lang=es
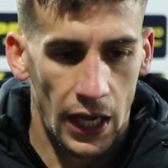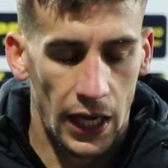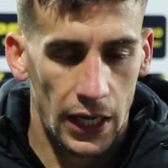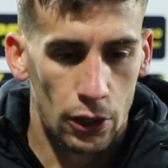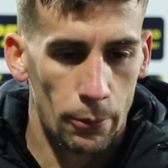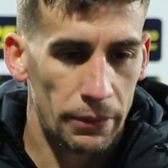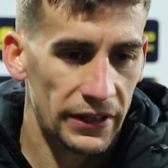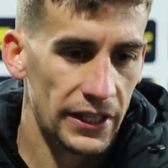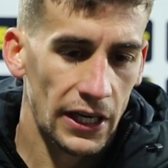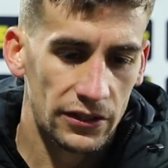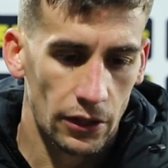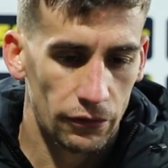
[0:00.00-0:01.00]
a
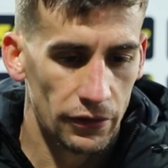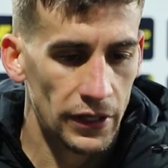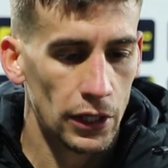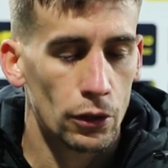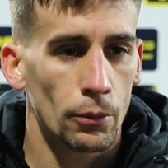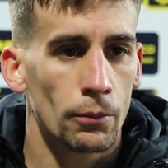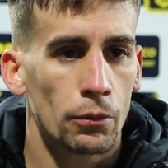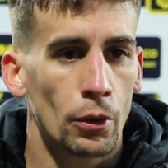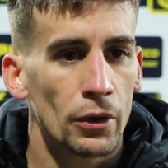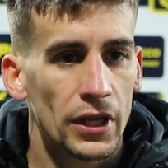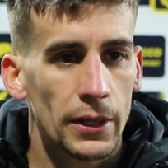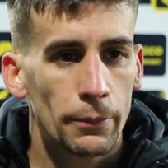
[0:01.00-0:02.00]
competir hasta el final
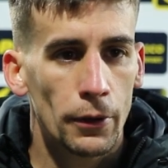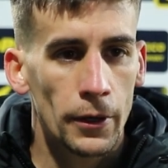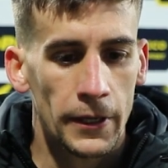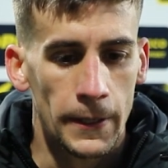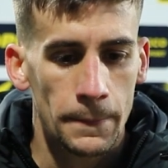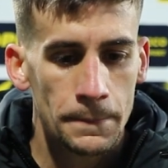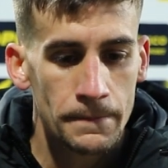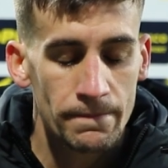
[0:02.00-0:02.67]
como equipo y,